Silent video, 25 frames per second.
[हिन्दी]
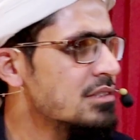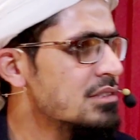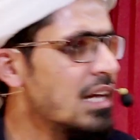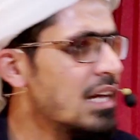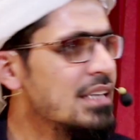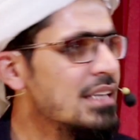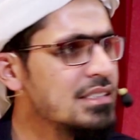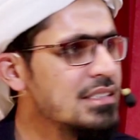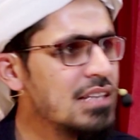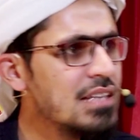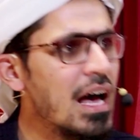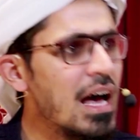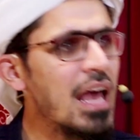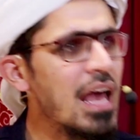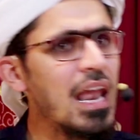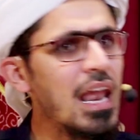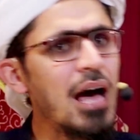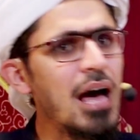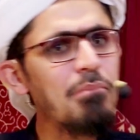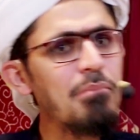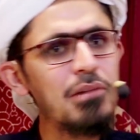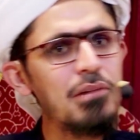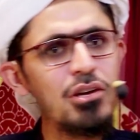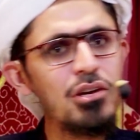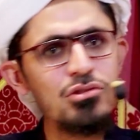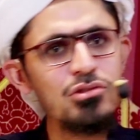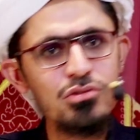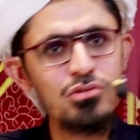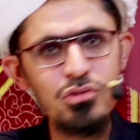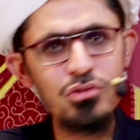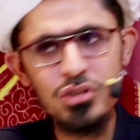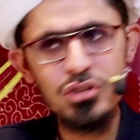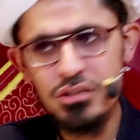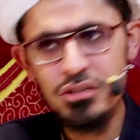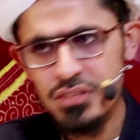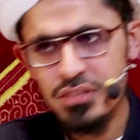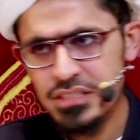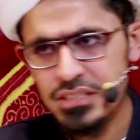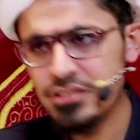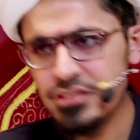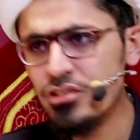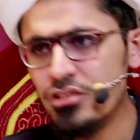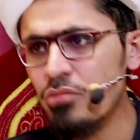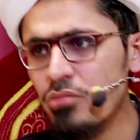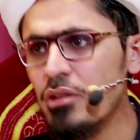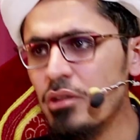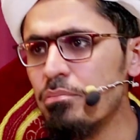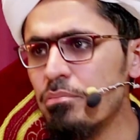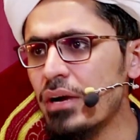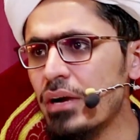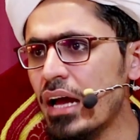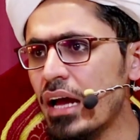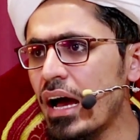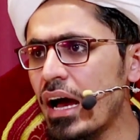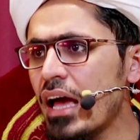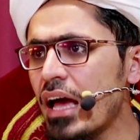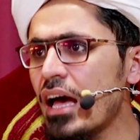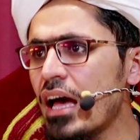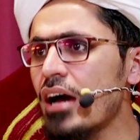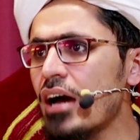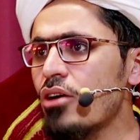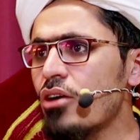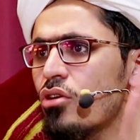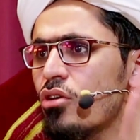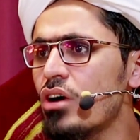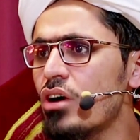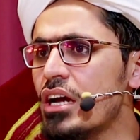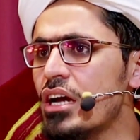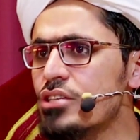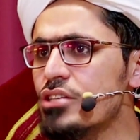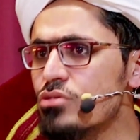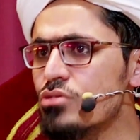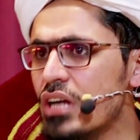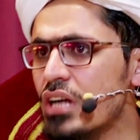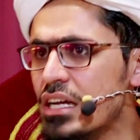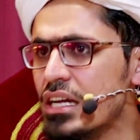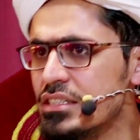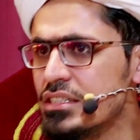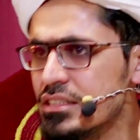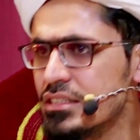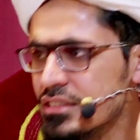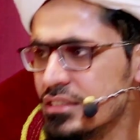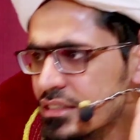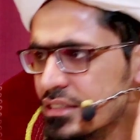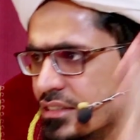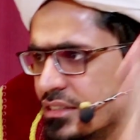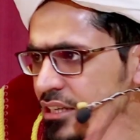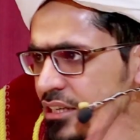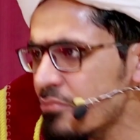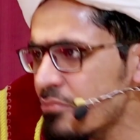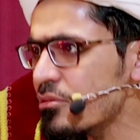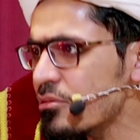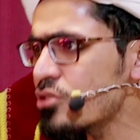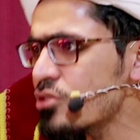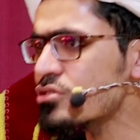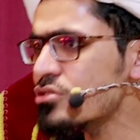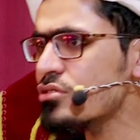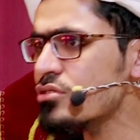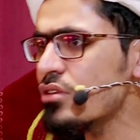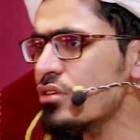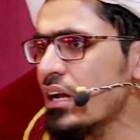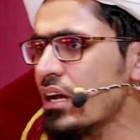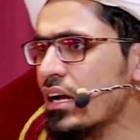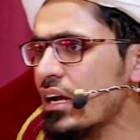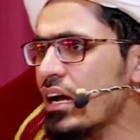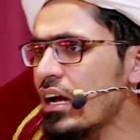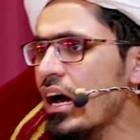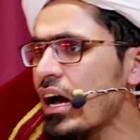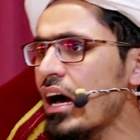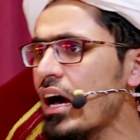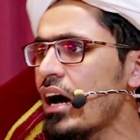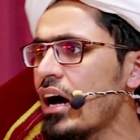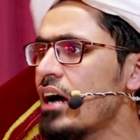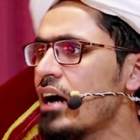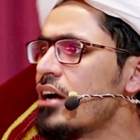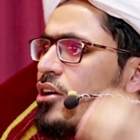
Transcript: दस साल आपने उसको यूनिवर्सिटियों में पढ़ाया को एजुकेशन सिस्टम में उसको रखा